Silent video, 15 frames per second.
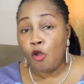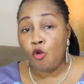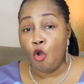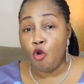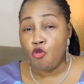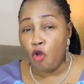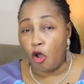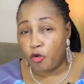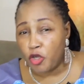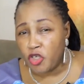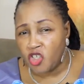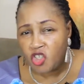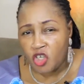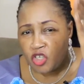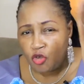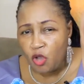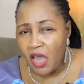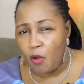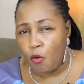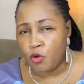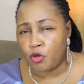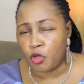le nom de Jésus
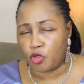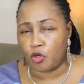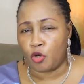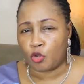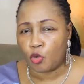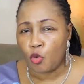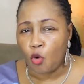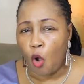est au-dessus de tout